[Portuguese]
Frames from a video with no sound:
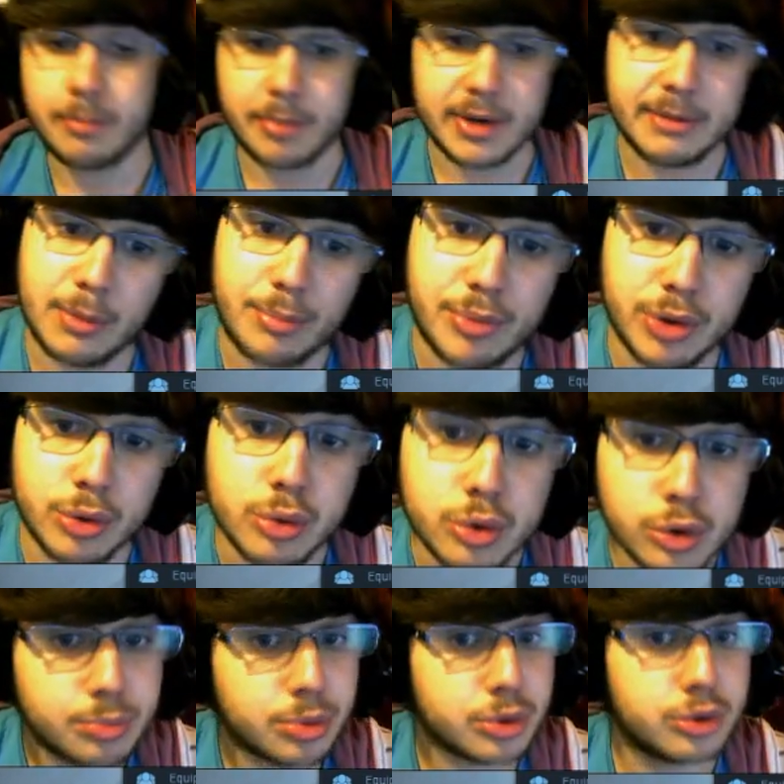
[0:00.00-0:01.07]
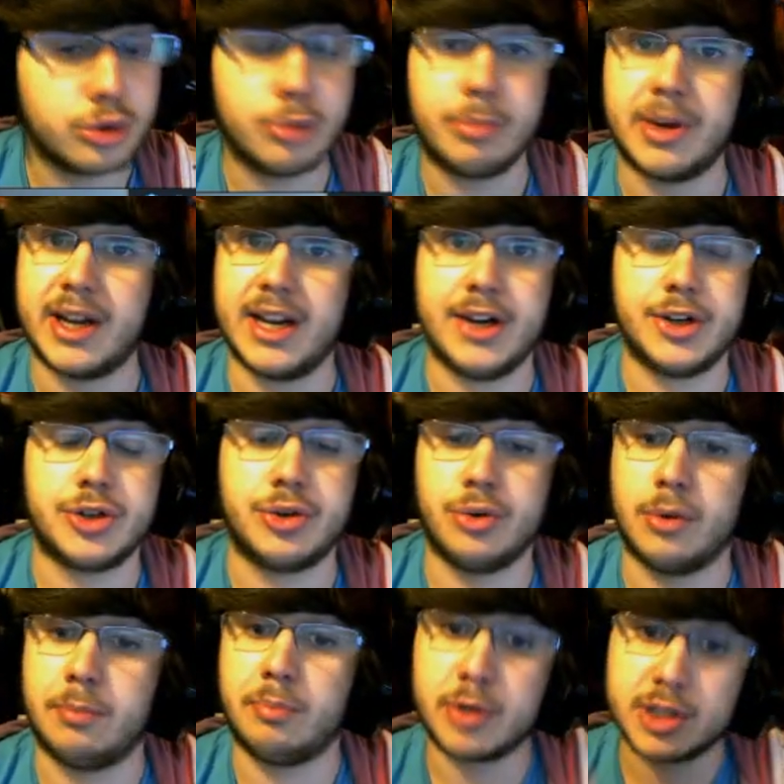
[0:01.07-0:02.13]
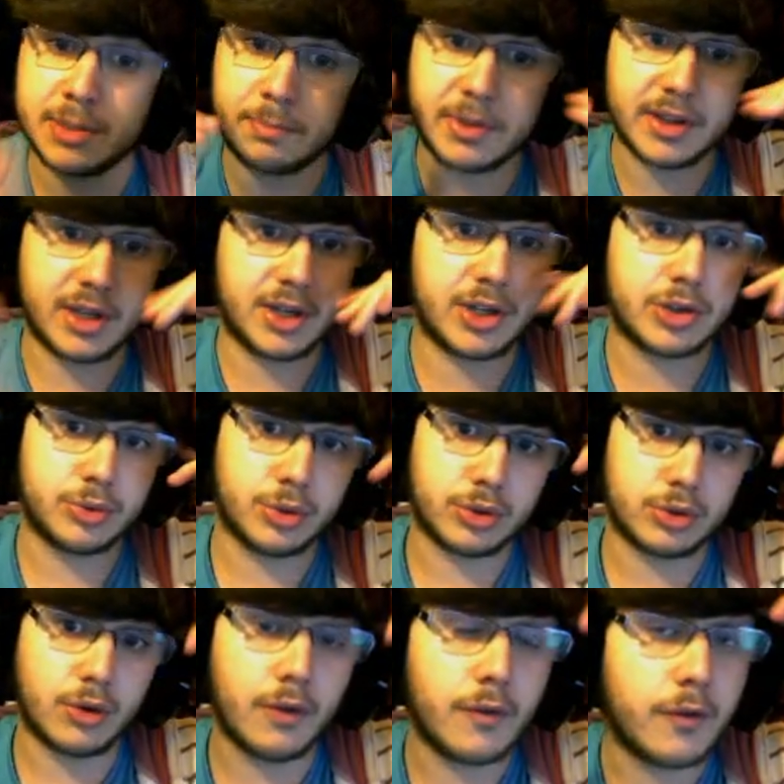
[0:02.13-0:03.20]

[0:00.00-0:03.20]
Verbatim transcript: na minha opinião, tudo por tudo para ganhar este jogo, porque se perderem este jogo estão